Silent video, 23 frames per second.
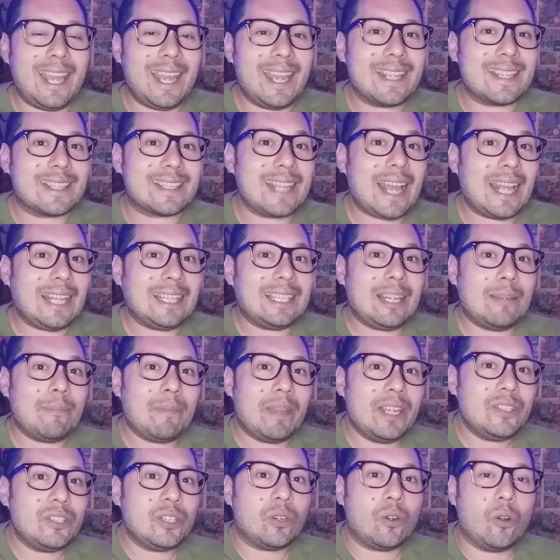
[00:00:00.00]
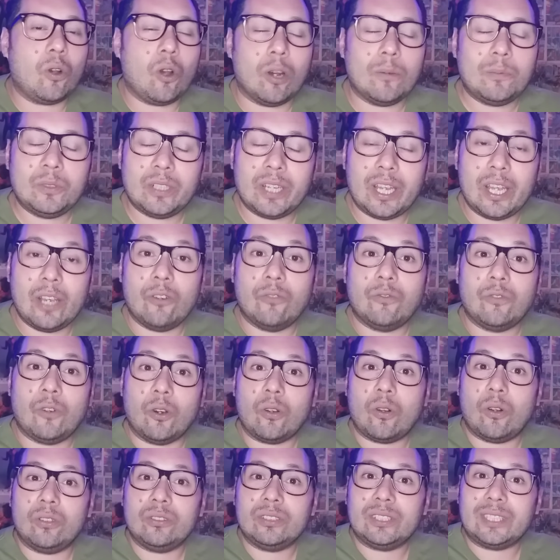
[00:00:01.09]
exatamente como eu vou
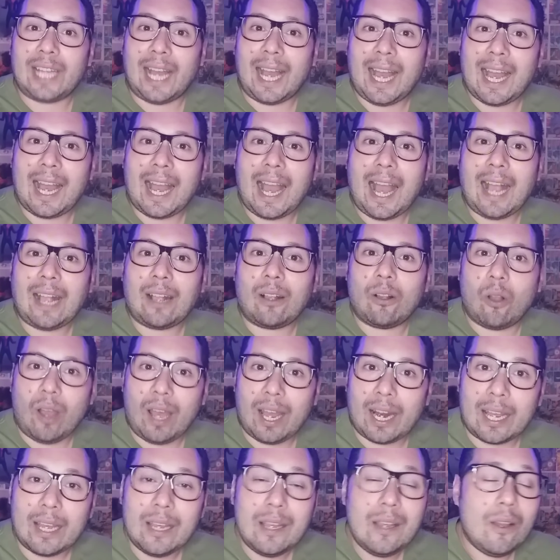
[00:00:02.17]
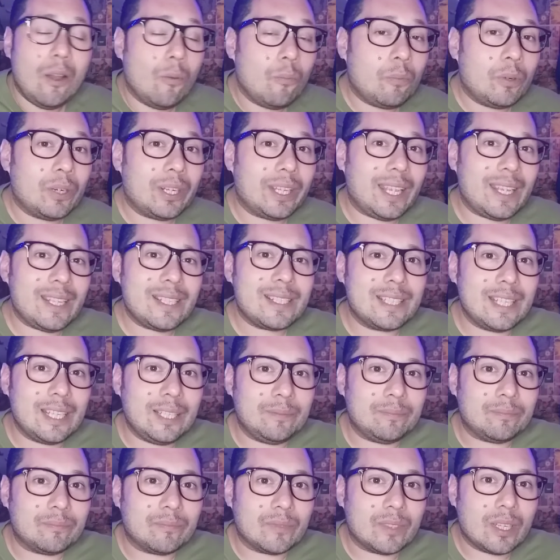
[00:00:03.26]
contar agora, porque
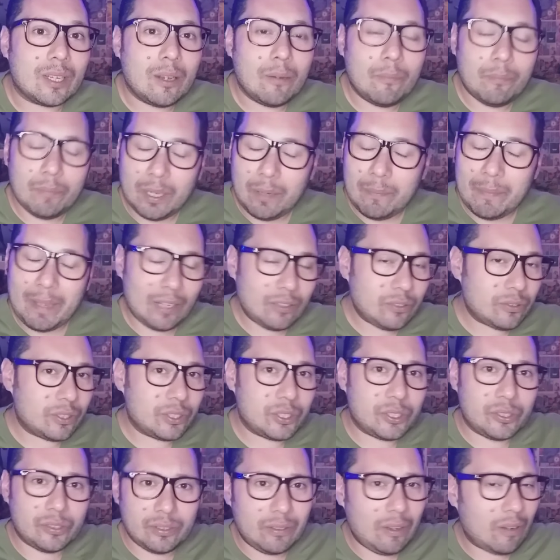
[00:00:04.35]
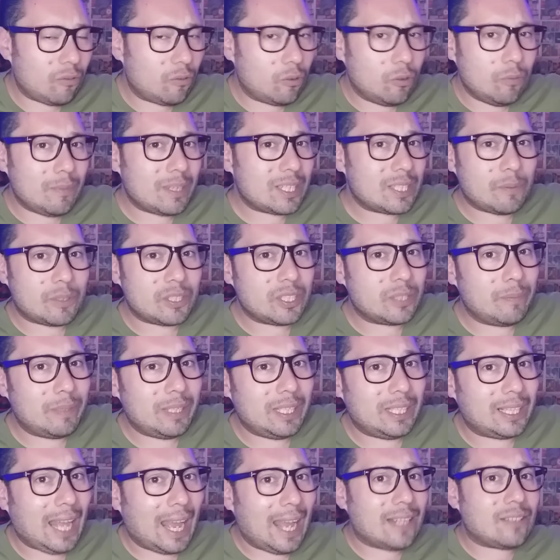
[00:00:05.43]
assim, primeiro surgiu algumas
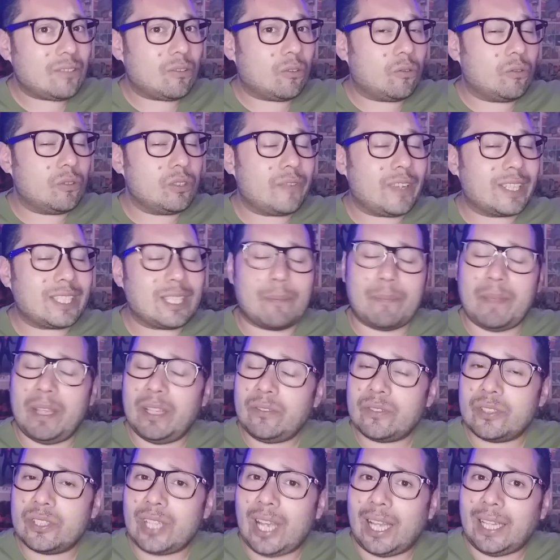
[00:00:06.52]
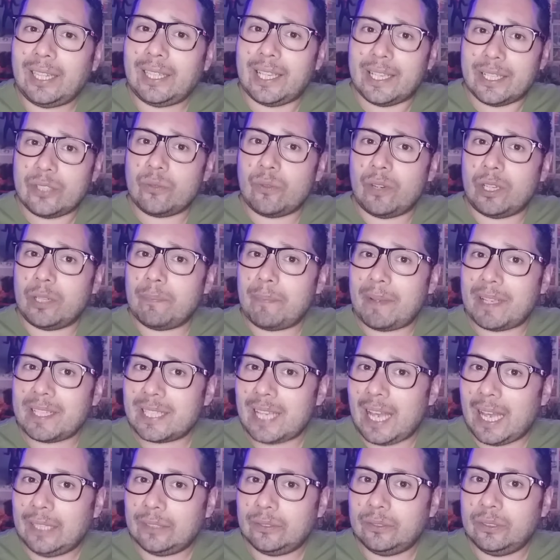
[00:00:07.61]
possibilidades, alguns vazamentos já desde o ano
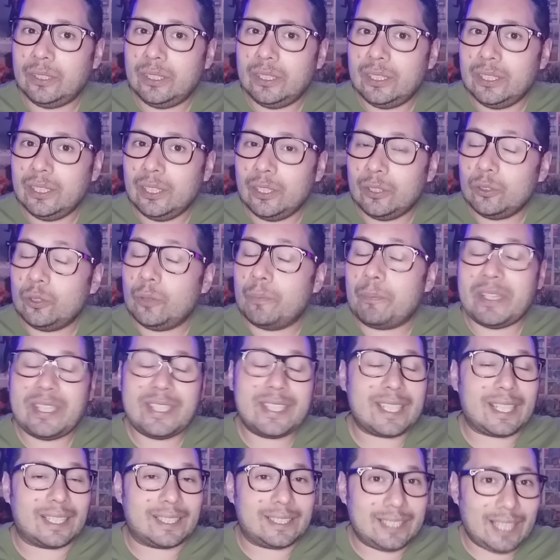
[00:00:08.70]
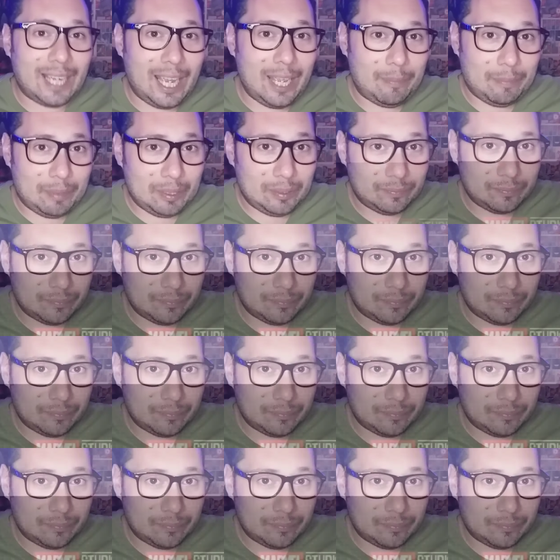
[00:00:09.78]
passado do Pizza Time,